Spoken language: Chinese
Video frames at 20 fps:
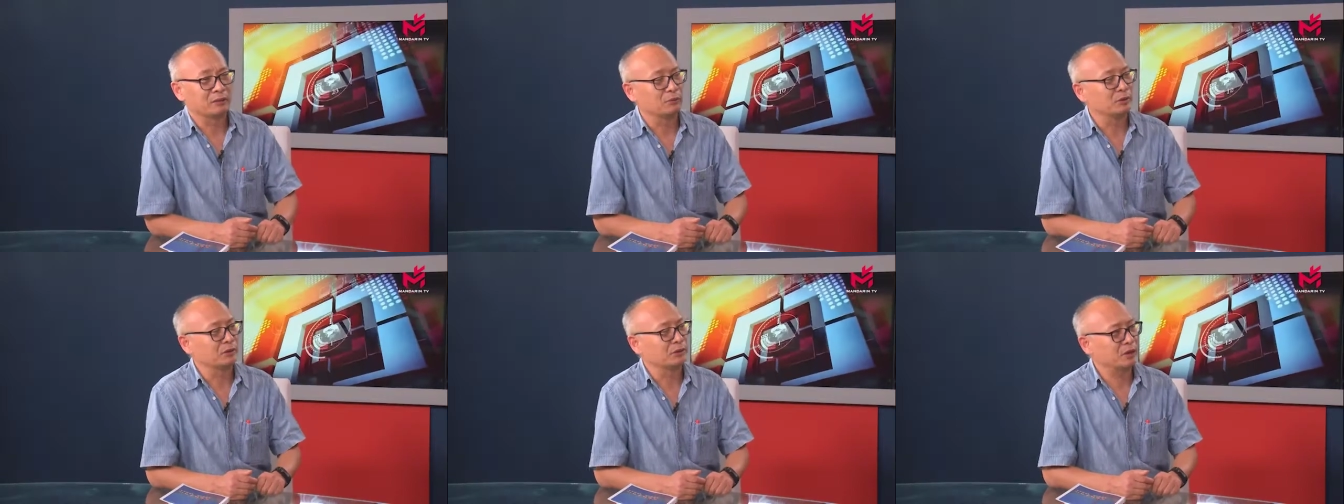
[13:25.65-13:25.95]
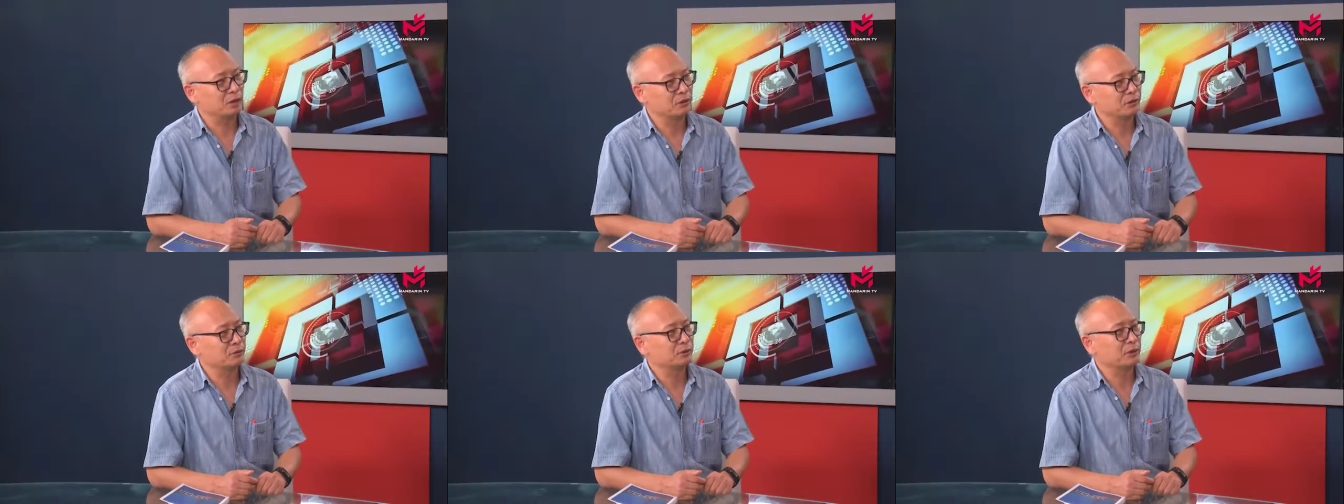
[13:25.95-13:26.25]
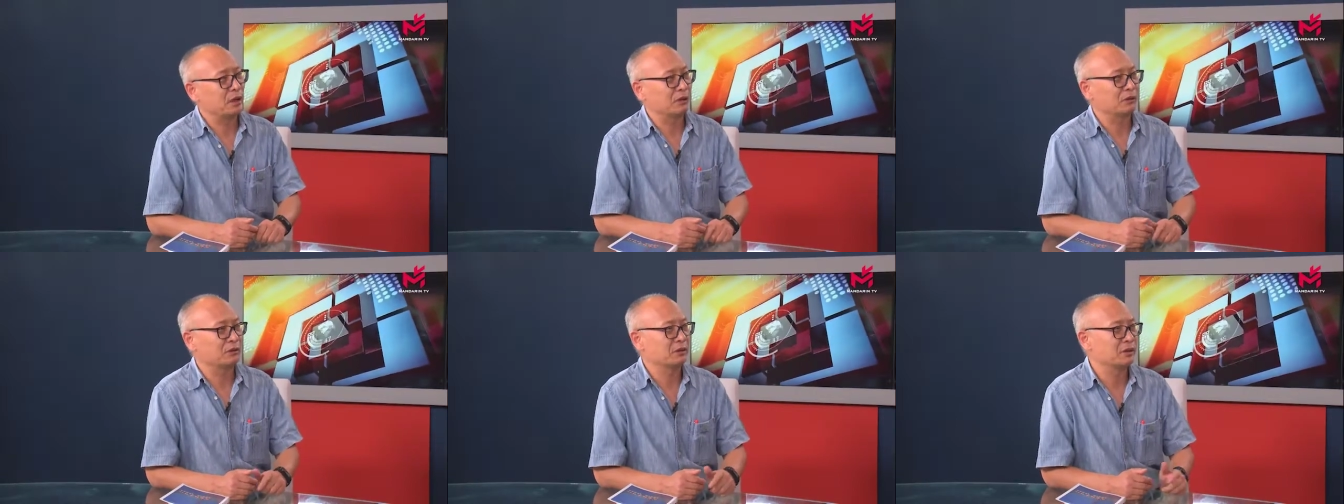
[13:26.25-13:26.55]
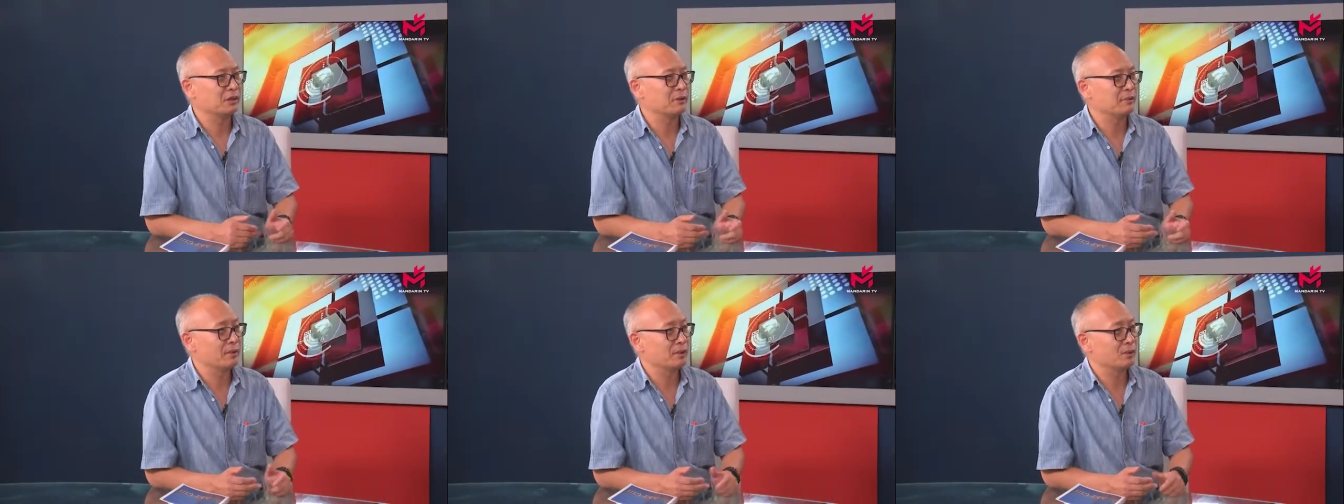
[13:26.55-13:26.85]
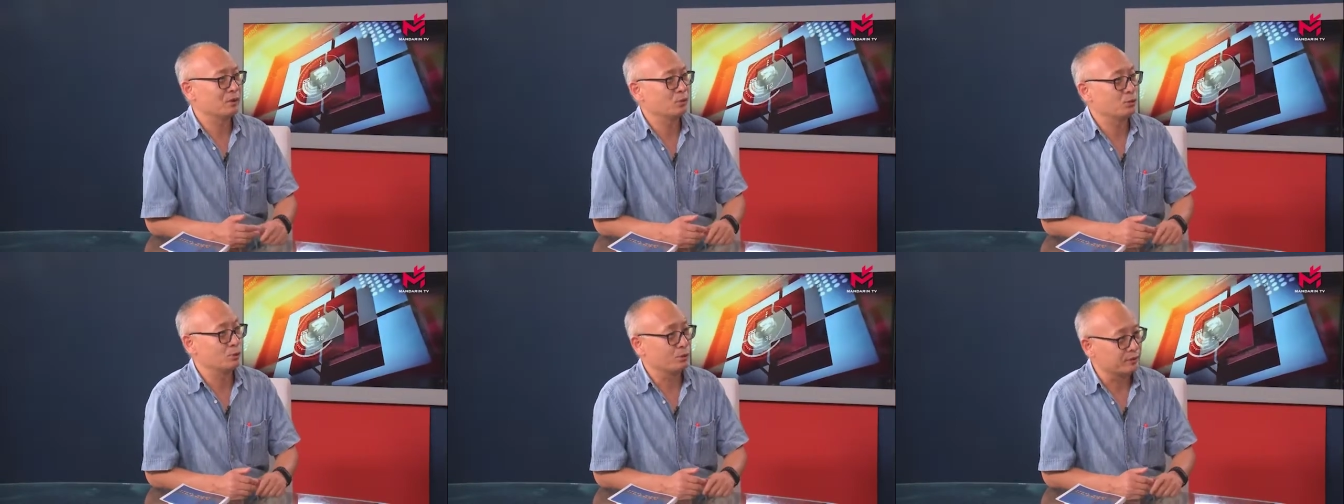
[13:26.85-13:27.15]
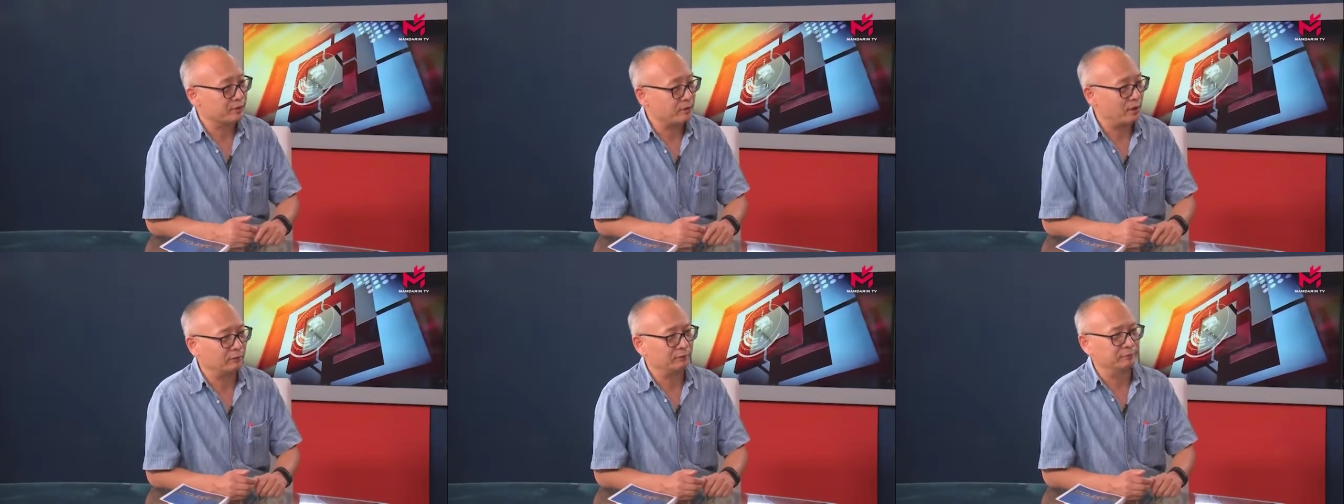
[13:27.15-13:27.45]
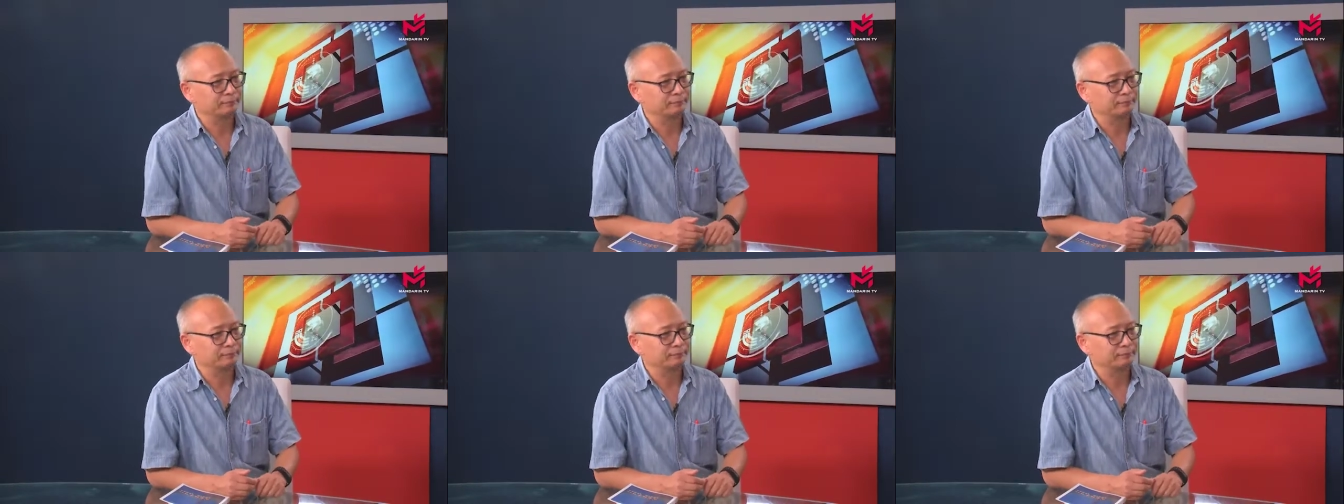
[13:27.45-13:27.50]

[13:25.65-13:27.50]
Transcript: 我当时就感到特别的沮丧。